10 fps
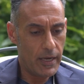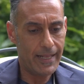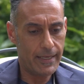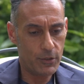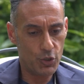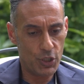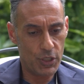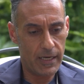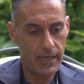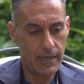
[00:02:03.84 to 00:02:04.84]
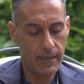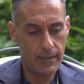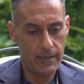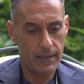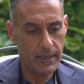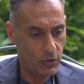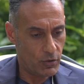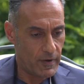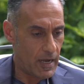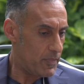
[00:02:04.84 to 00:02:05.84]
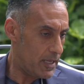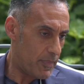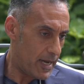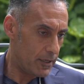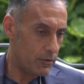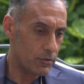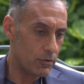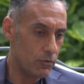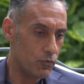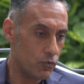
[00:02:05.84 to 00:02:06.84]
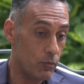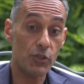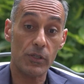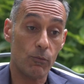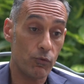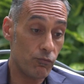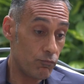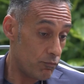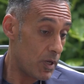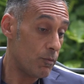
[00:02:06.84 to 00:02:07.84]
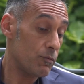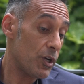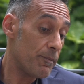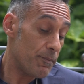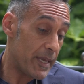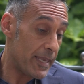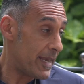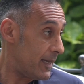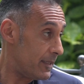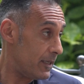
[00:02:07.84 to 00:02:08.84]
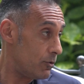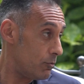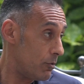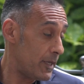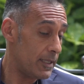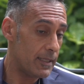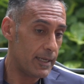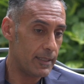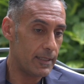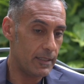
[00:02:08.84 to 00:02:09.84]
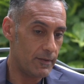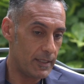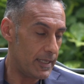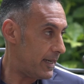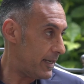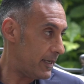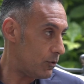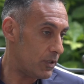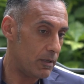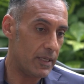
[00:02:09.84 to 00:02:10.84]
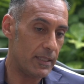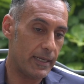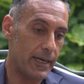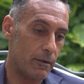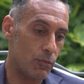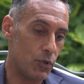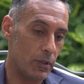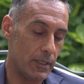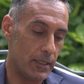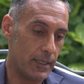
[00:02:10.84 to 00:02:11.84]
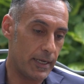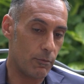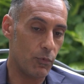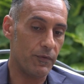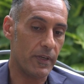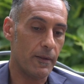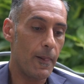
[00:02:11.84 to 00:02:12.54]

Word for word: energia eh, rinnovabile pari al nostro consumo e ci siamo già impegnati entro il 2030 a diventare totalmente carbon, carbon free.